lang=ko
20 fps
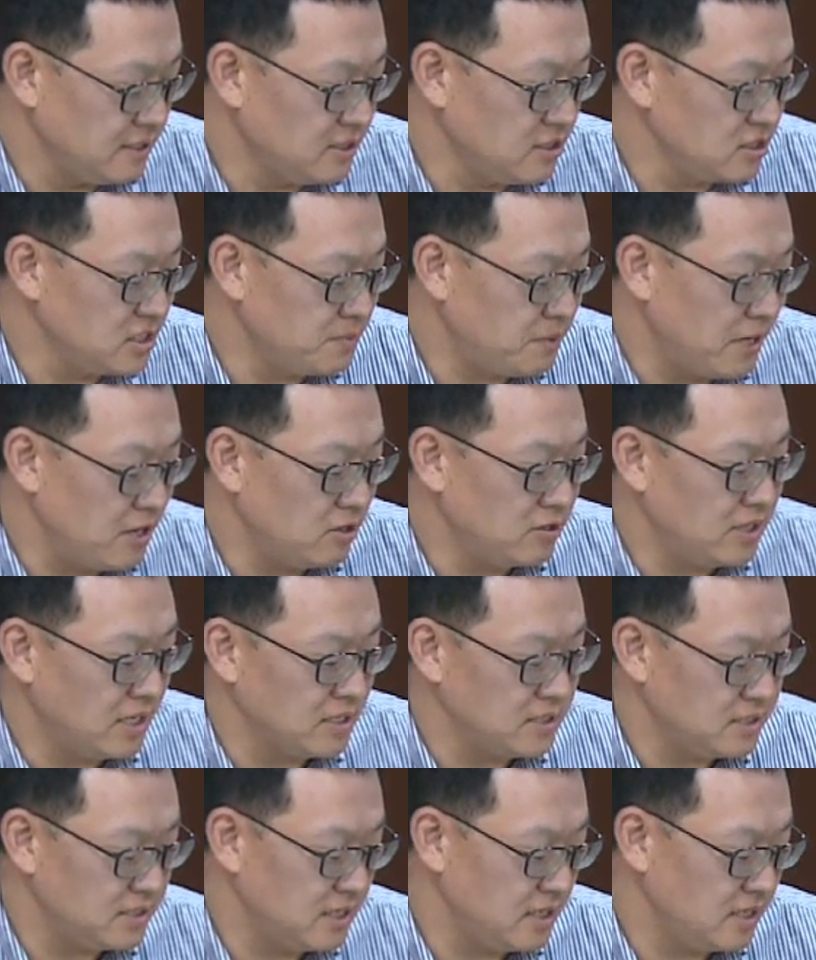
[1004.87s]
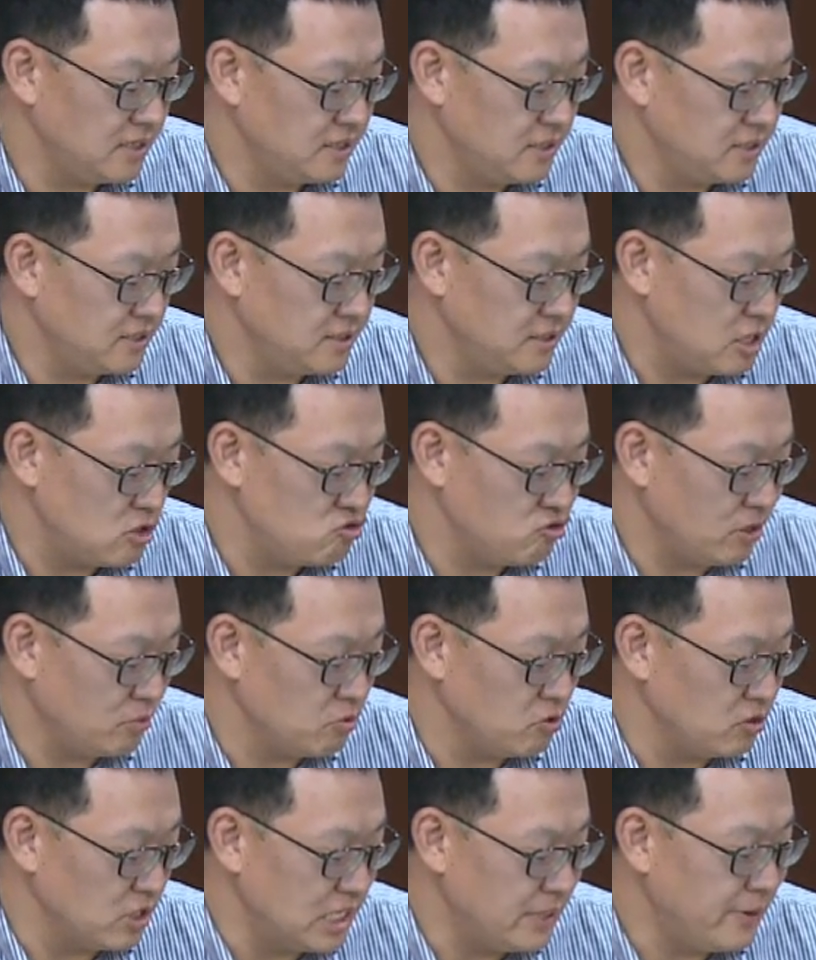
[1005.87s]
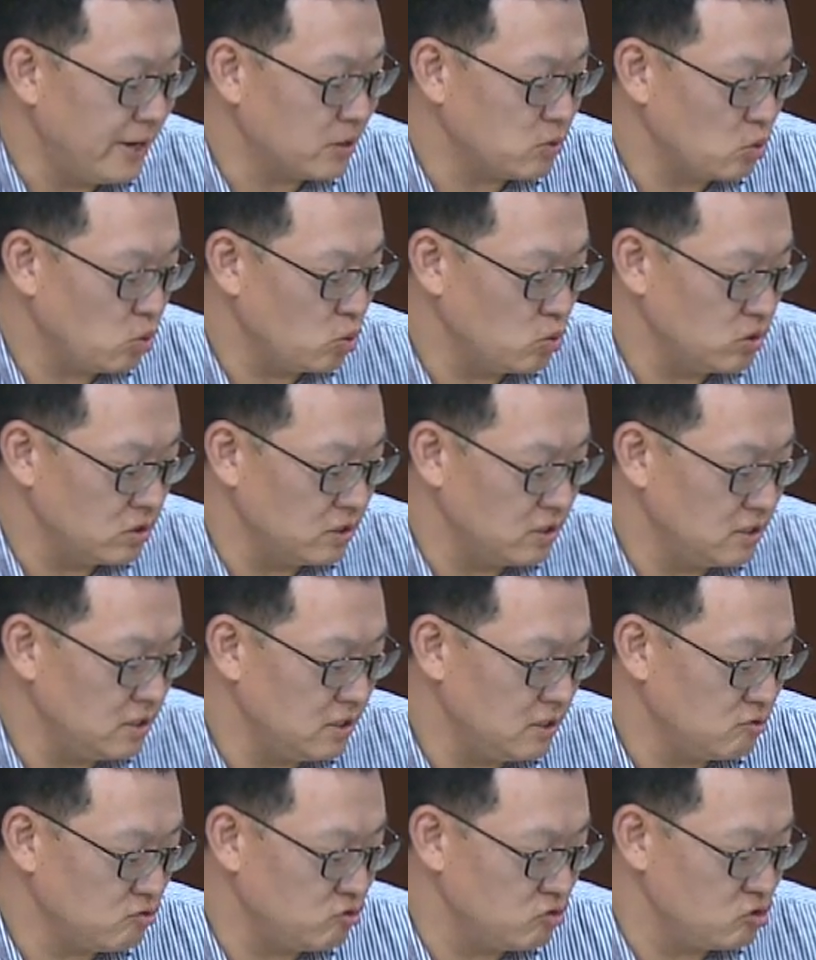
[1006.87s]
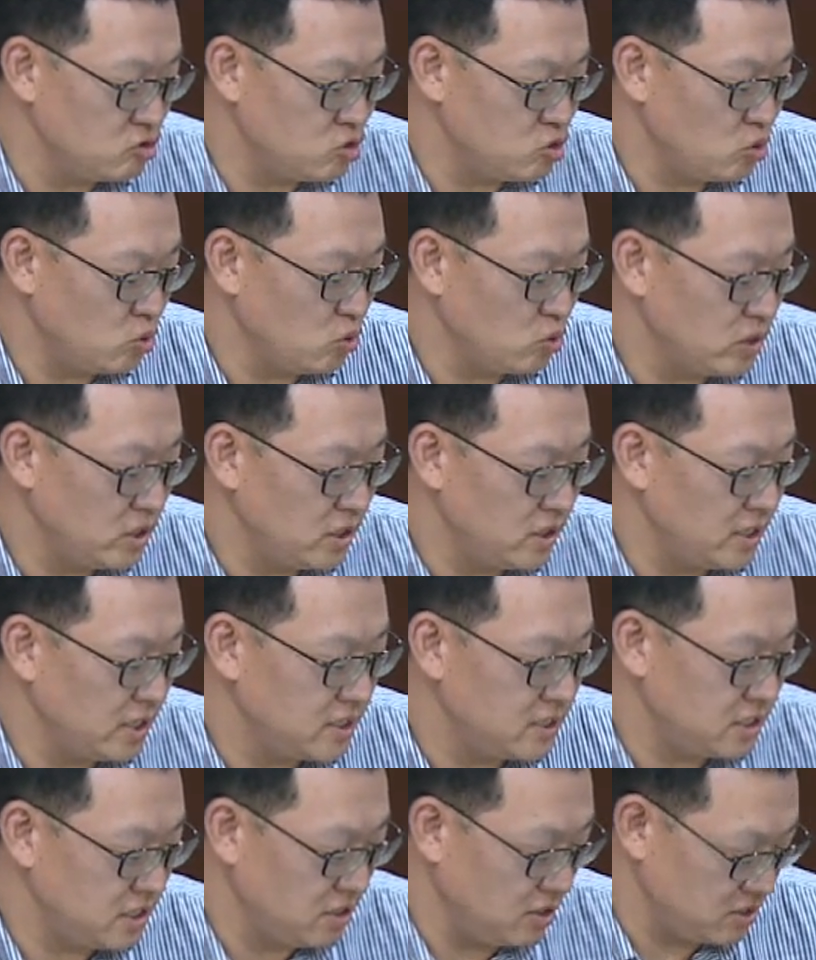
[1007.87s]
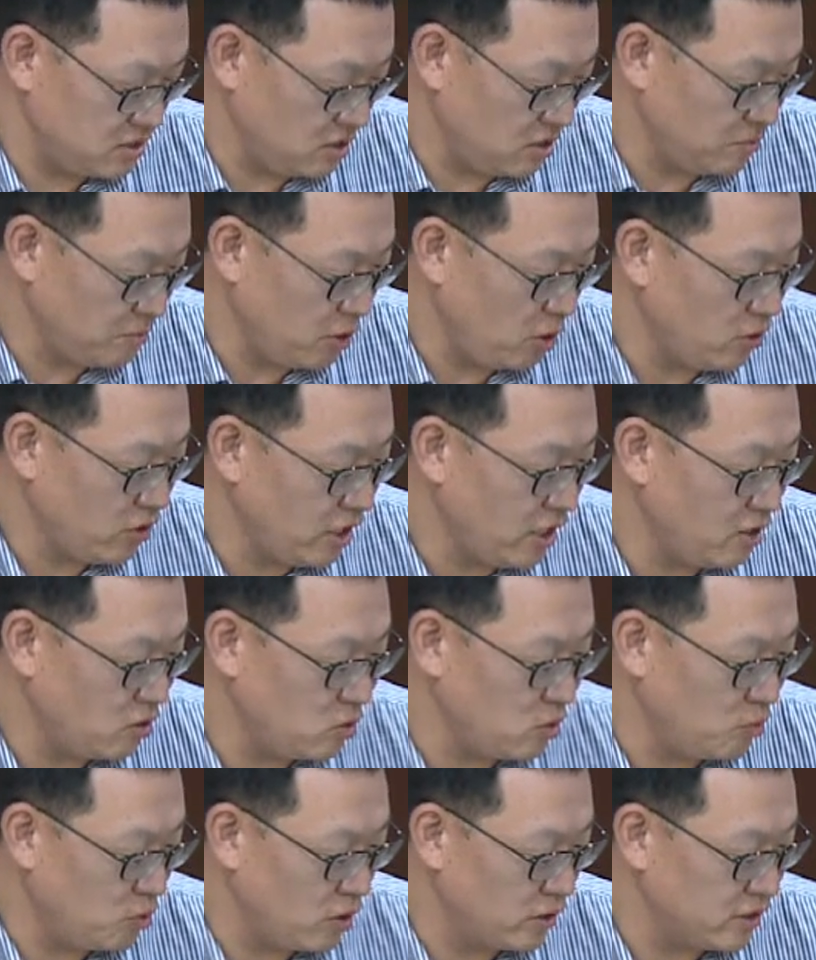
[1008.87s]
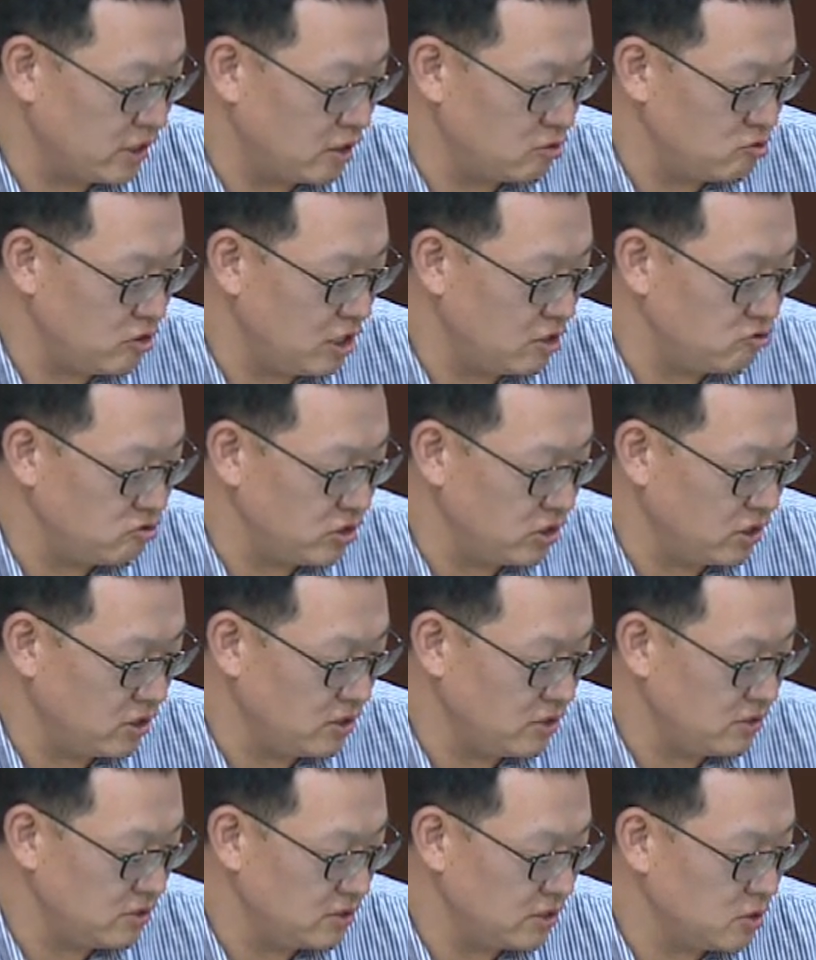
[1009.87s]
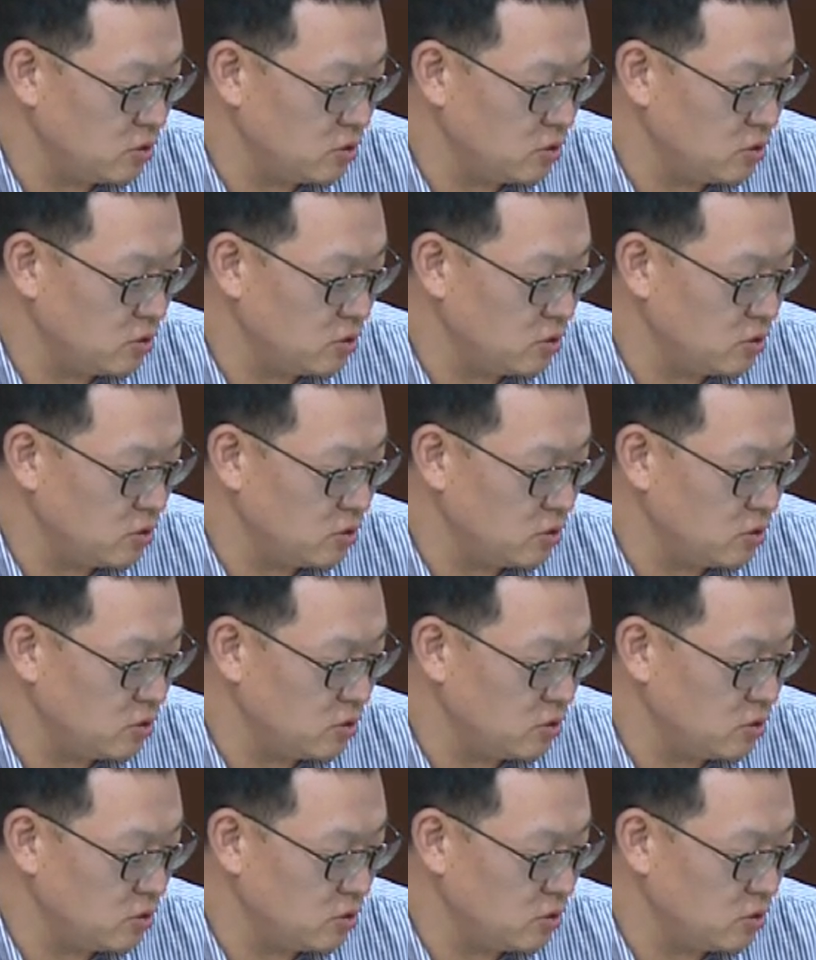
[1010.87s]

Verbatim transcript: 2018년 당시에는 제주 감귤 200톤을 군 수송기에 실어서 평양으로 보냈다고 하고요.